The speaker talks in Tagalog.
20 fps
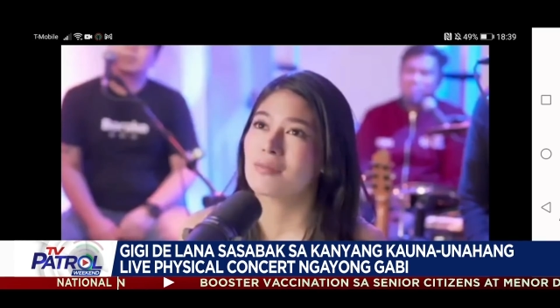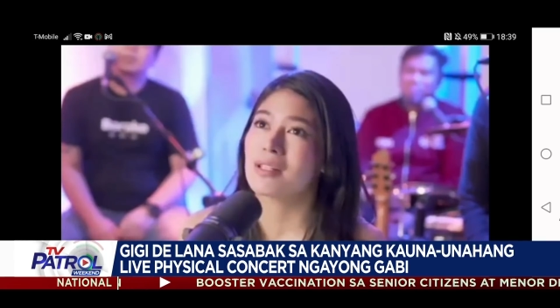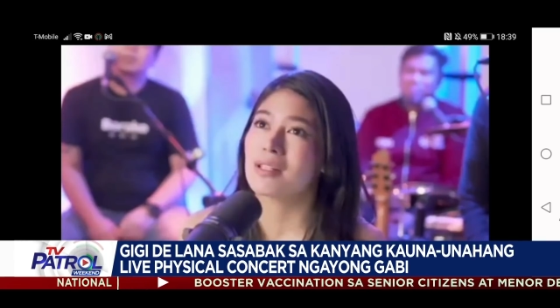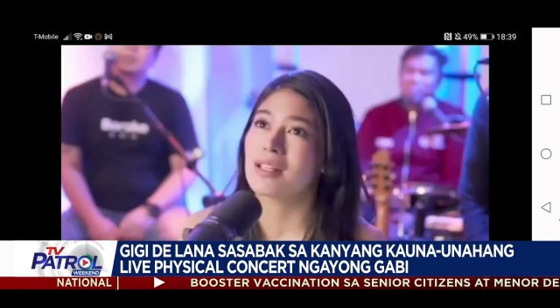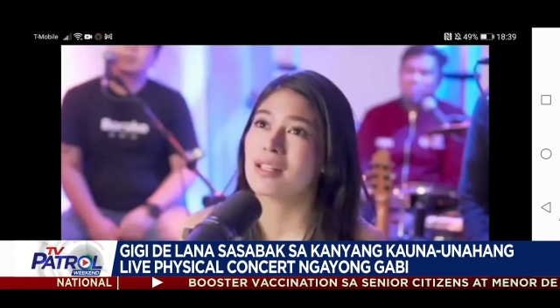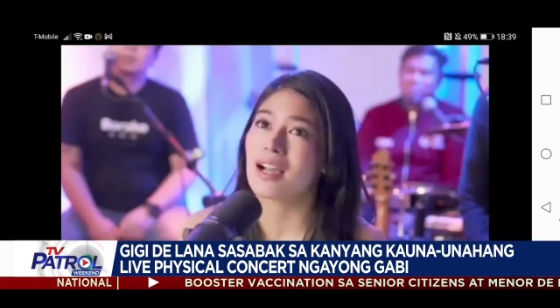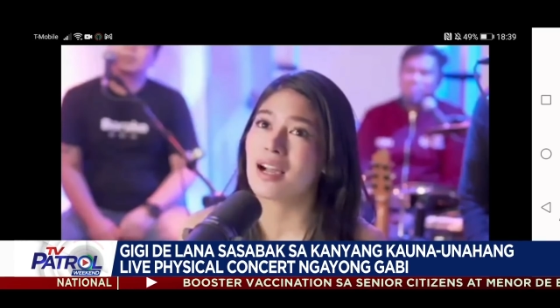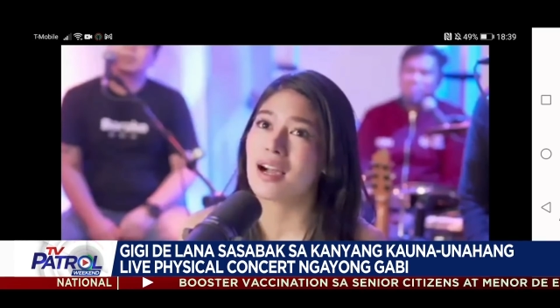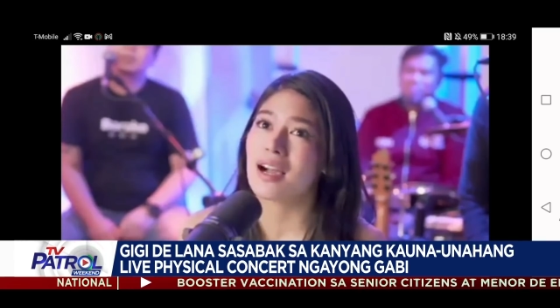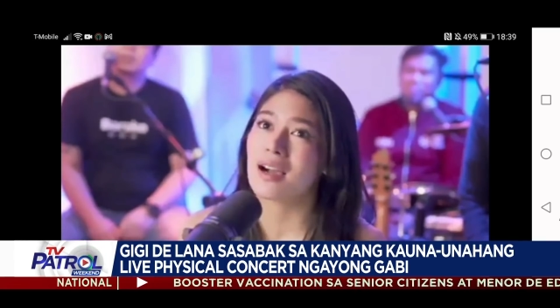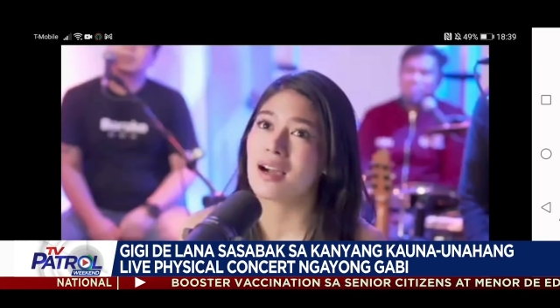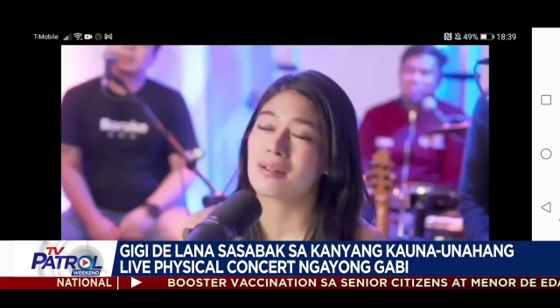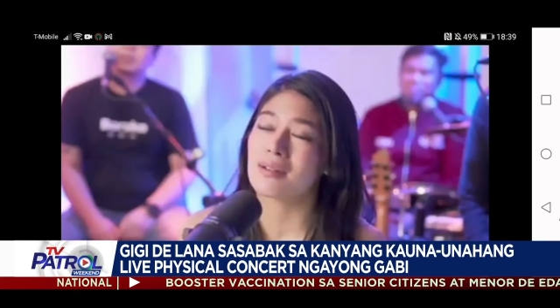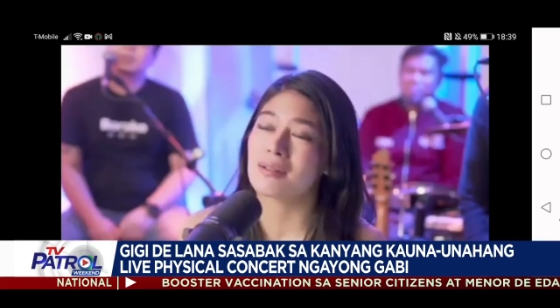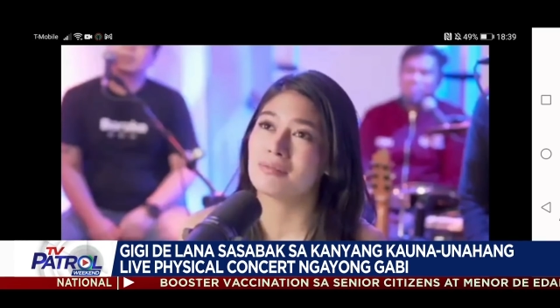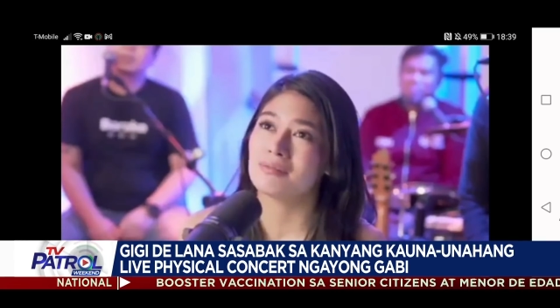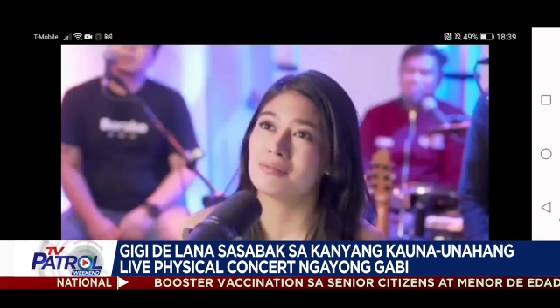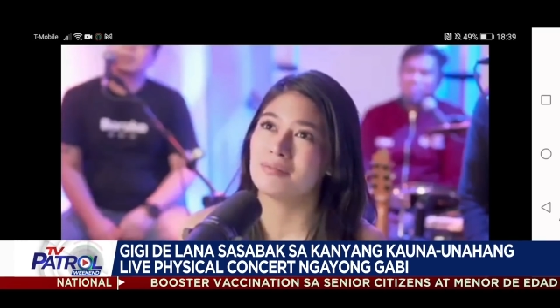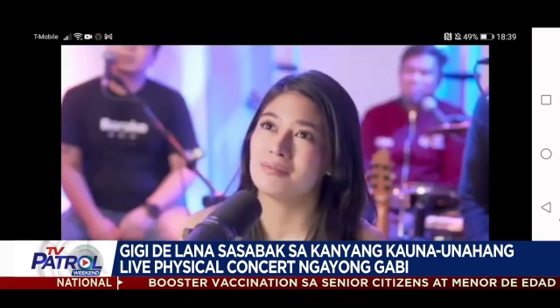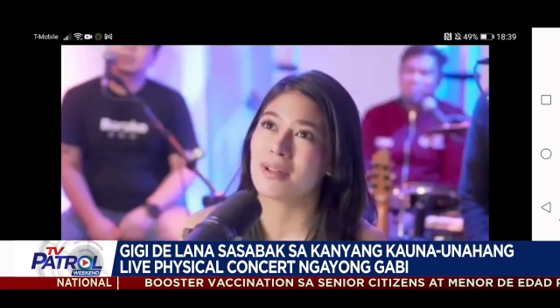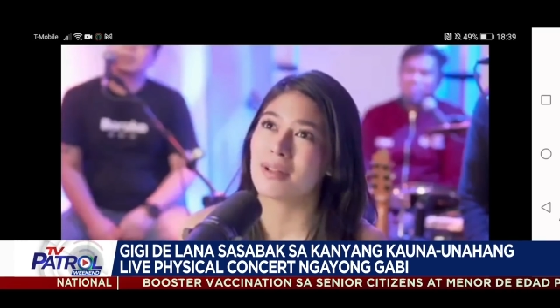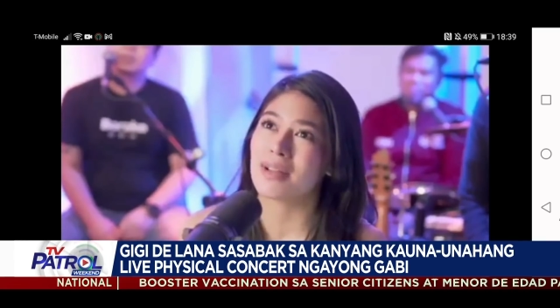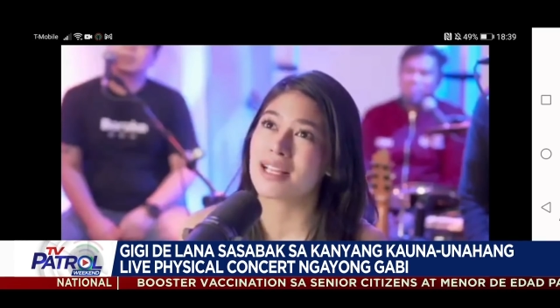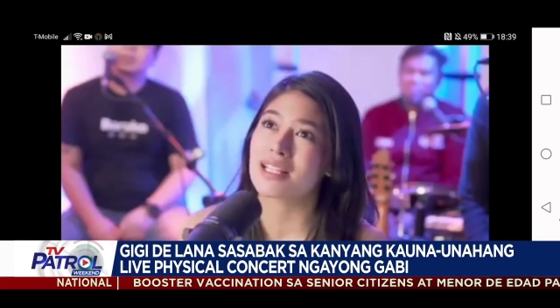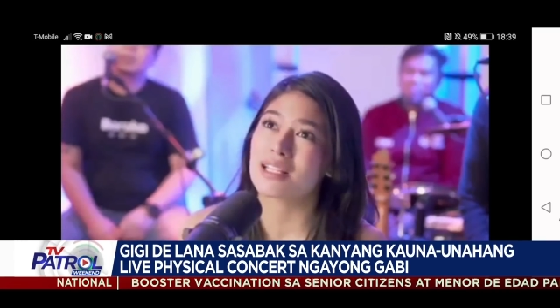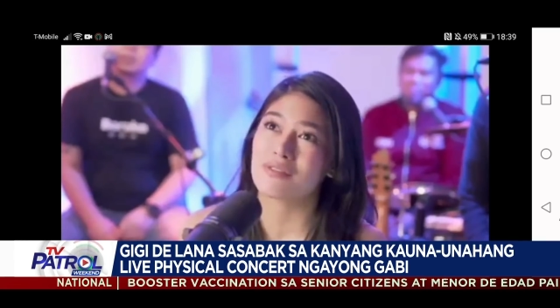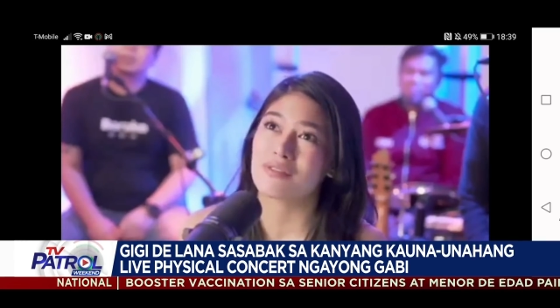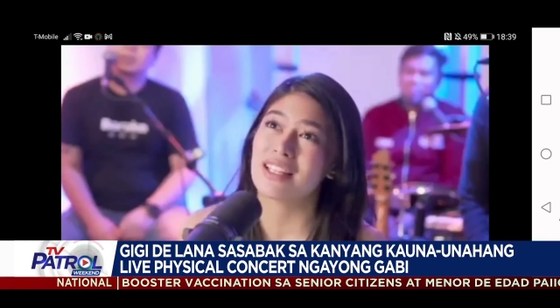pinaka best